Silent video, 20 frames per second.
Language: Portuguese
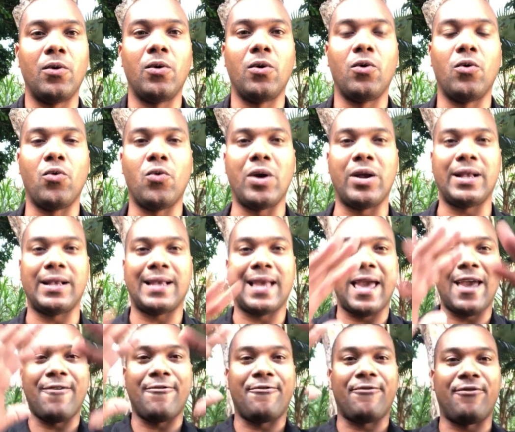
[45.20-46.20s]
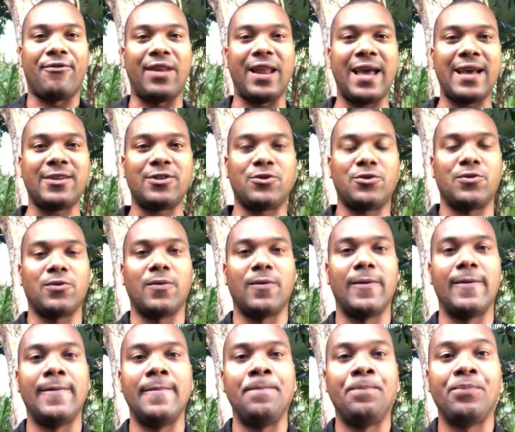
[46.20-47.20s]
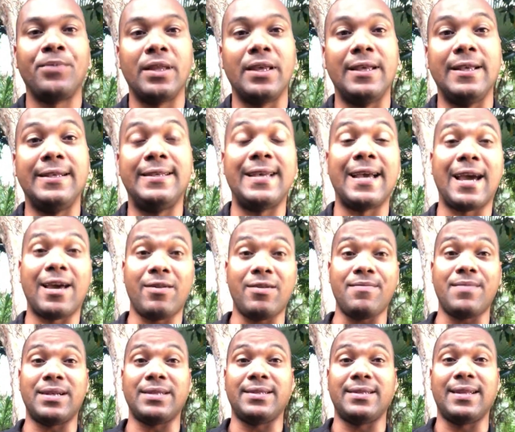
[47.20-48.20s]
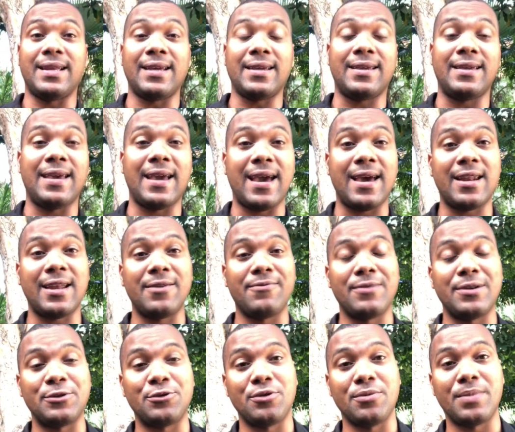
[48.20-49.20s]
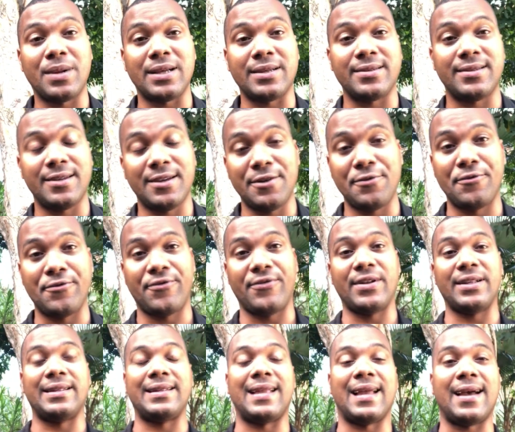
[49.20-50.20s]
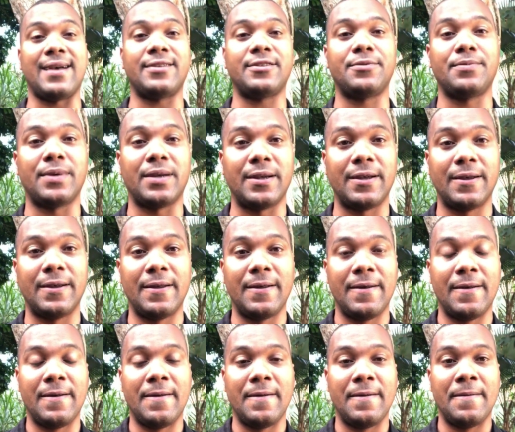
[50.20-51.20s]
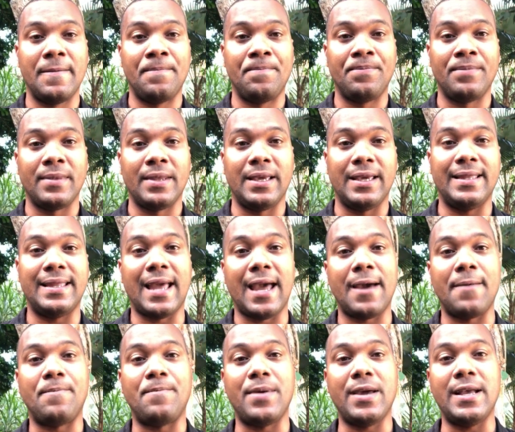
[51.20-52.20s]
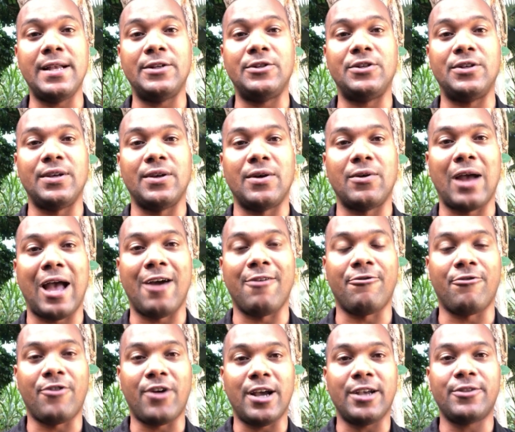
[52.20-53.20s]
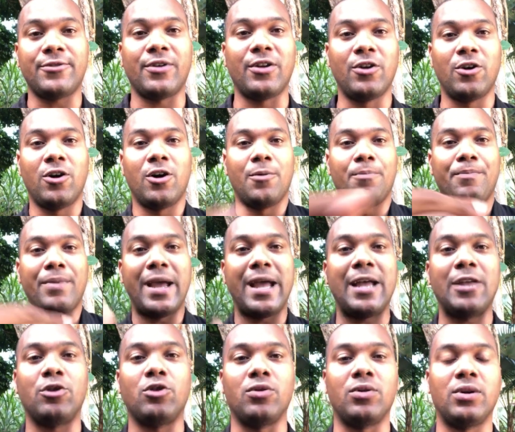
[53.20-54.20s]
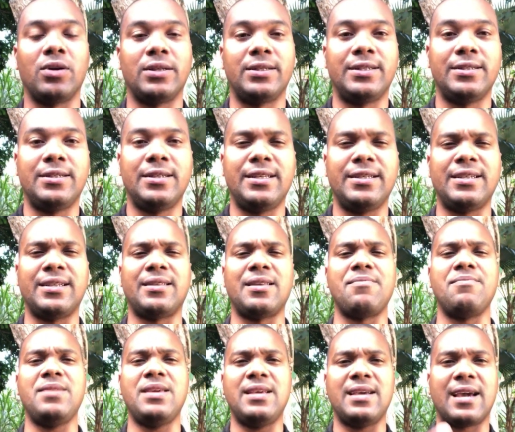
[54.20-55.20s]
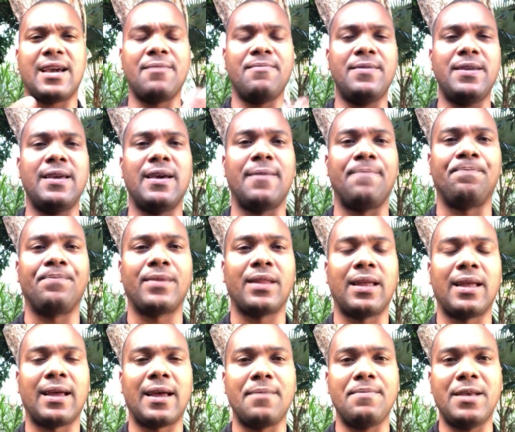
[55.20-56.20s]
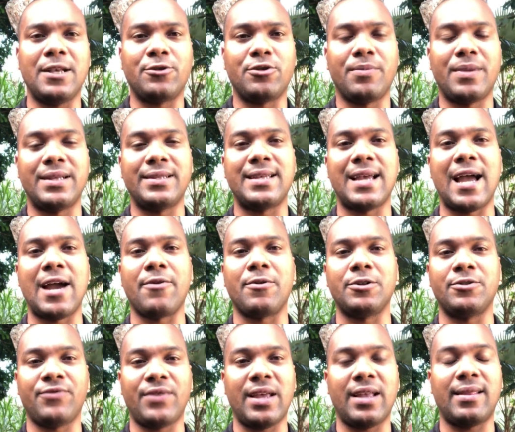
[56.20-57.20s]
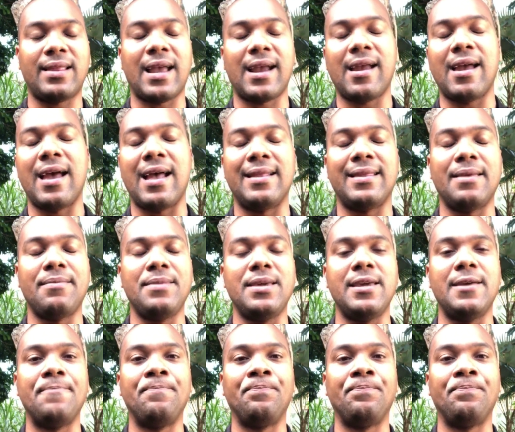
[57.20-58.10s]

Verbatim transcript: um reflexo e chegaram a imaginar que era uma assombração, um fantasma. E de repente a voz falou: Pedro, se dirige até mim, caminha, caminha sobre as águas, venha até mim.